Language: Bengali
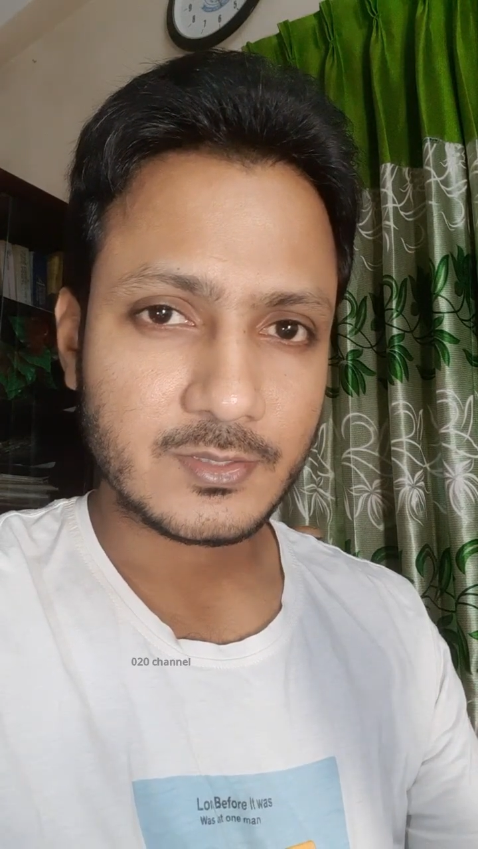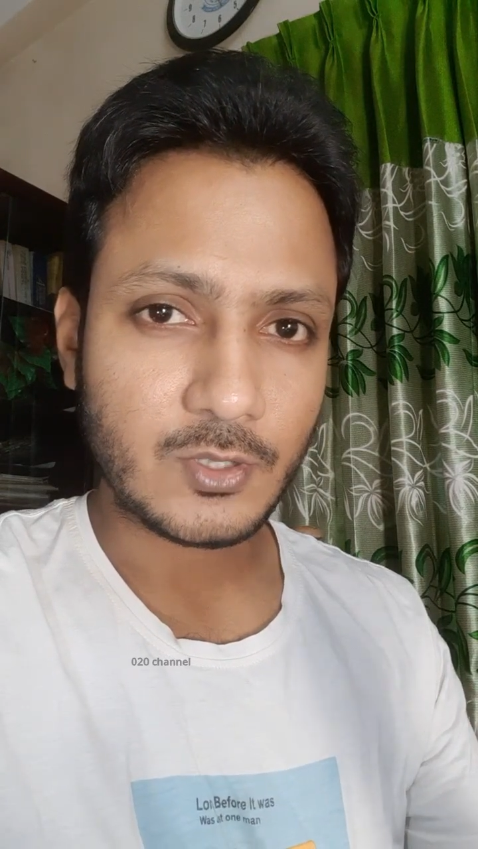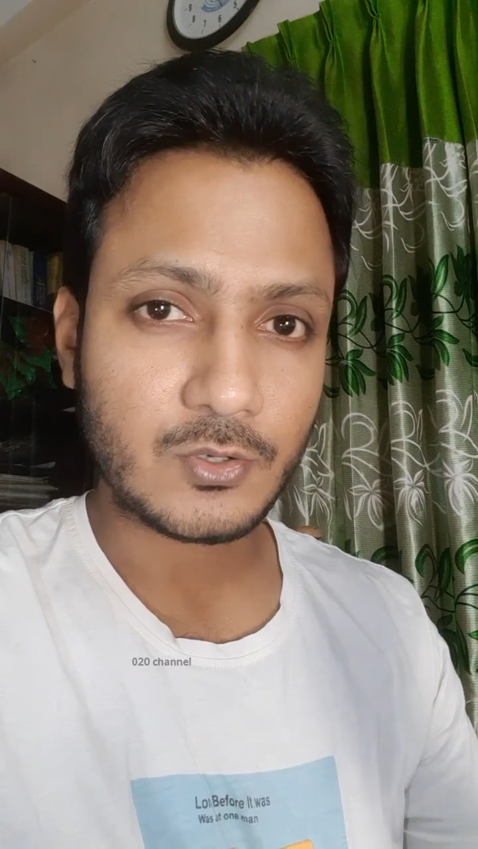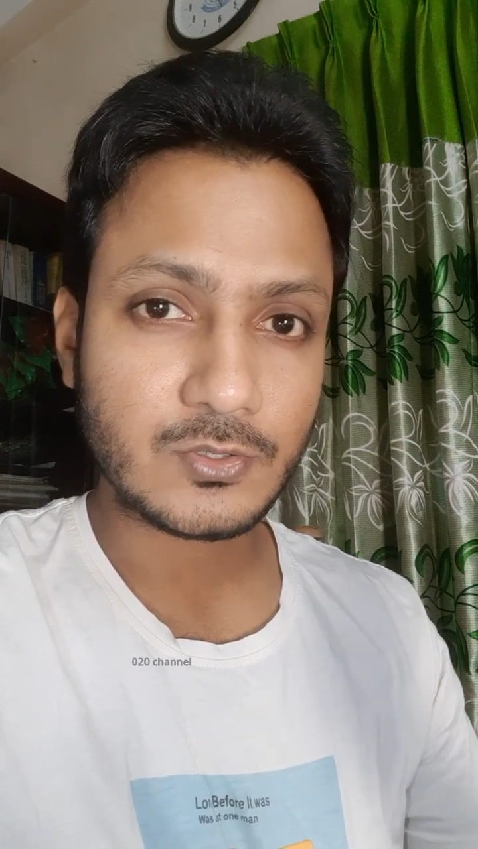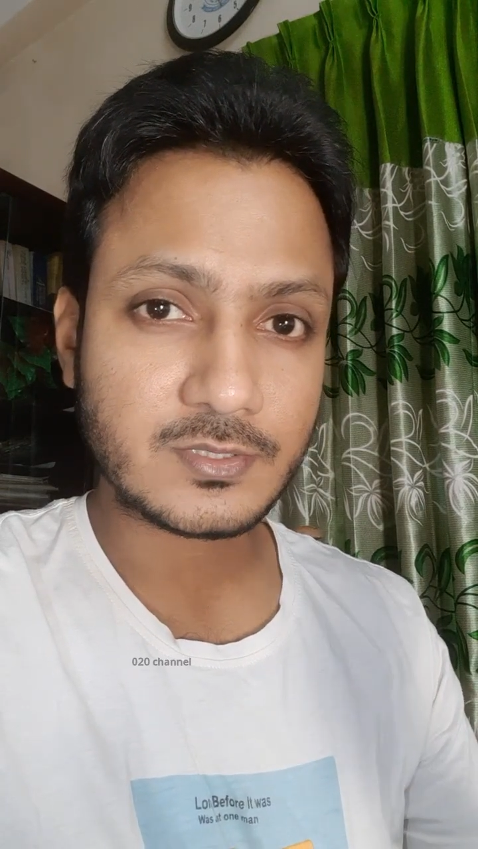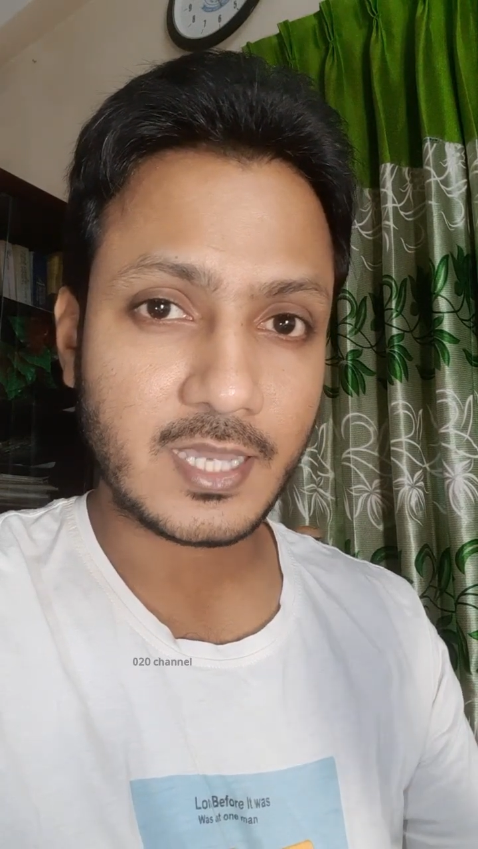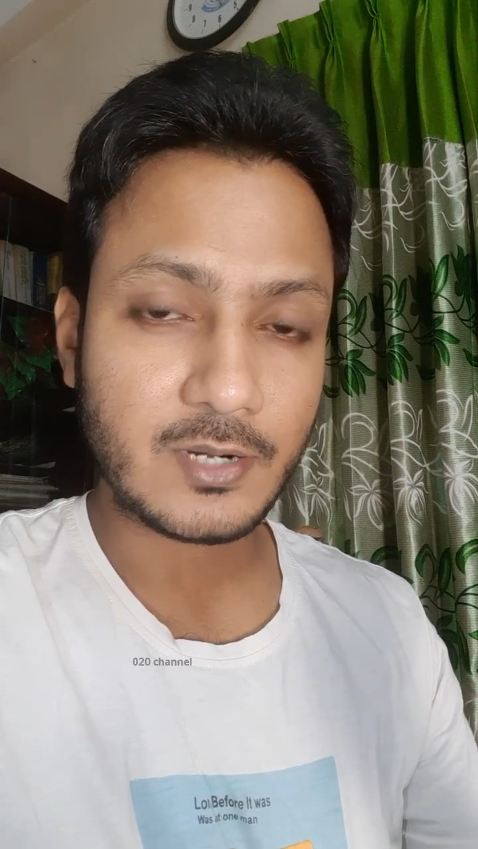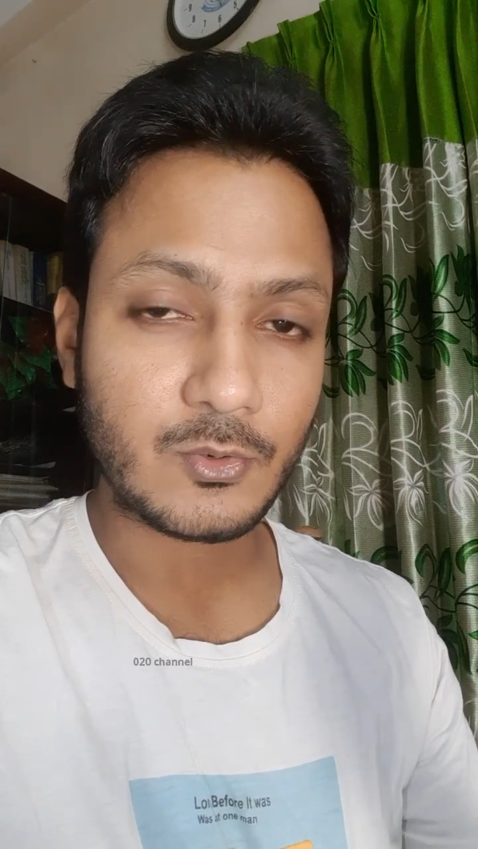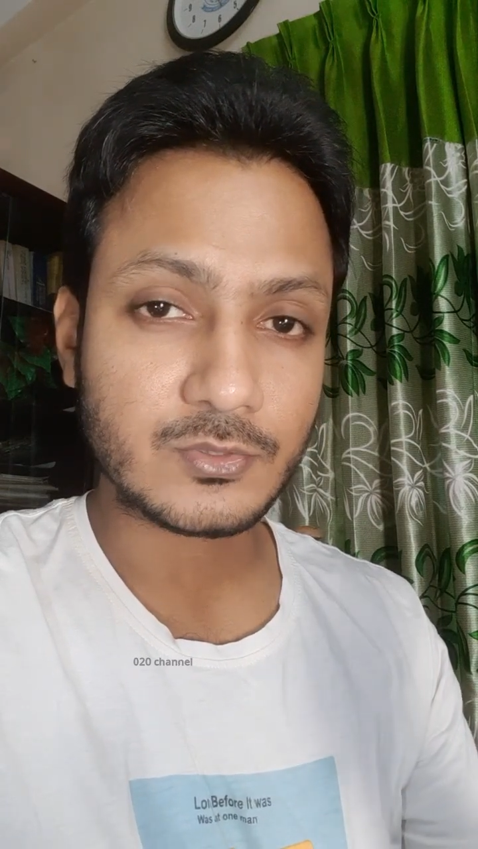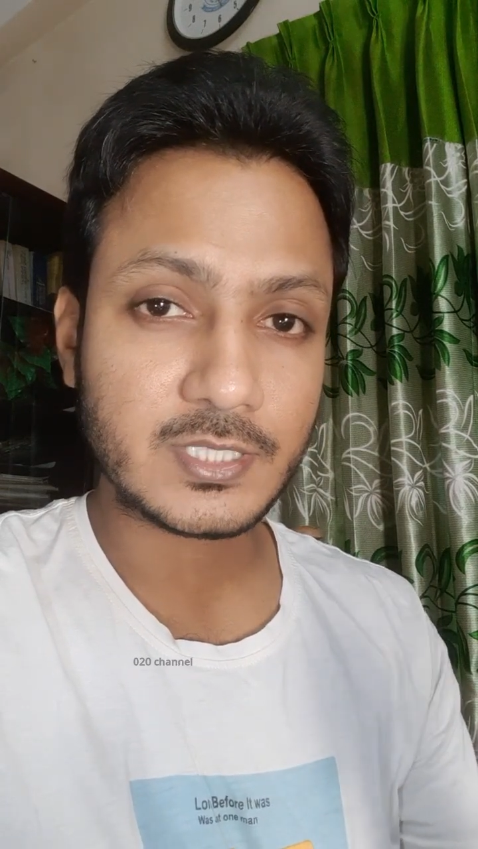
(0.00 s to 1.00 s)
তখন
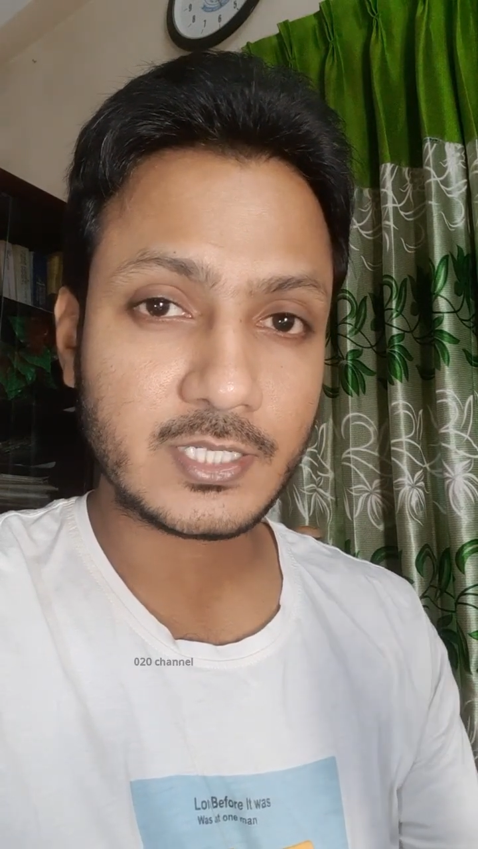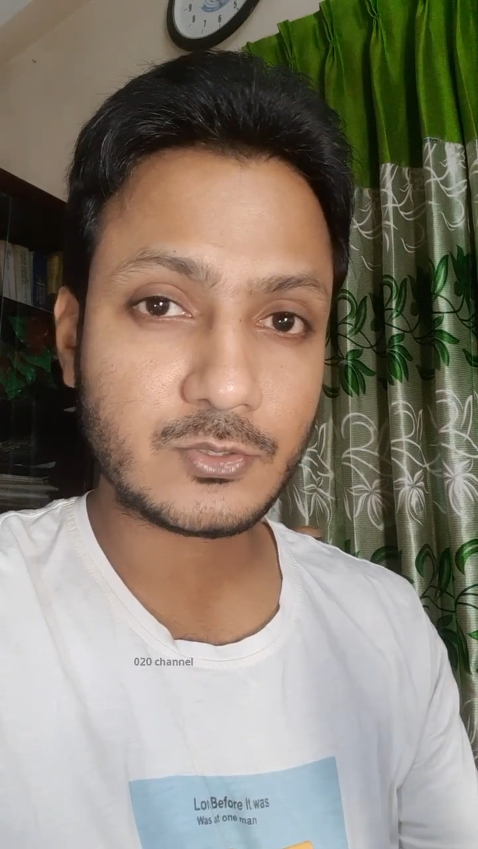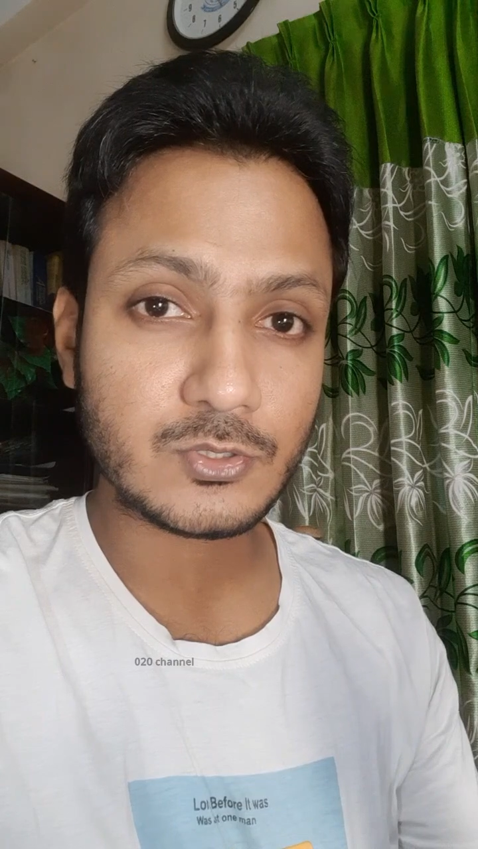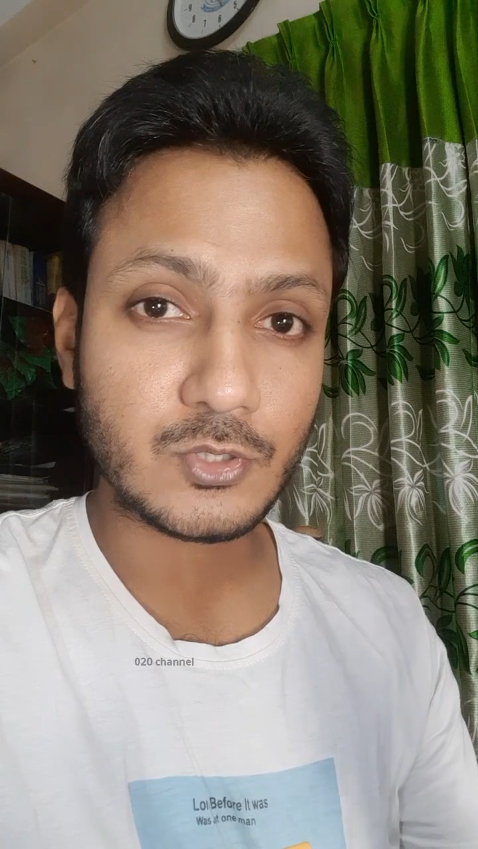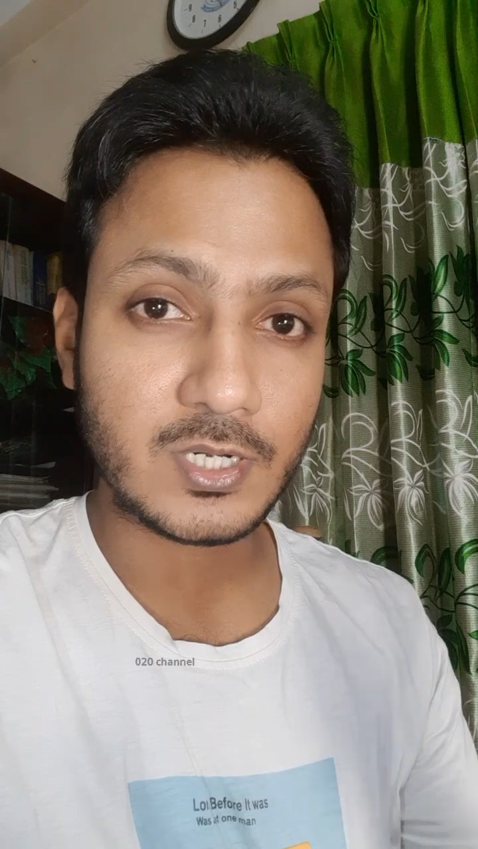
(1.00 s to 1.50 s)
তার অতিরিক্ত